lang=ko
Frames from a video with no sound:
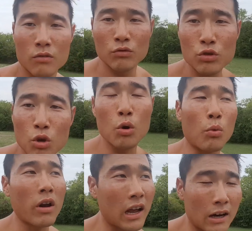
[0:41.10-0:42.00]
운동을
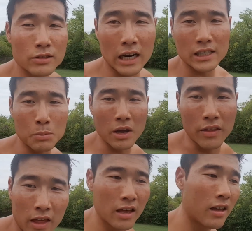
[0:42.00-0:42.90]
월크아웃을
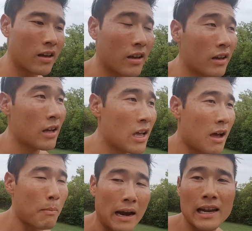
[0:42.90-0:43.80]
하시면
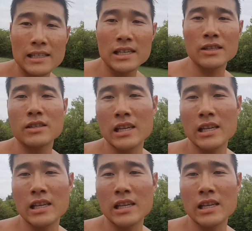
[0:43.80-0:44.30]
밸런스 있는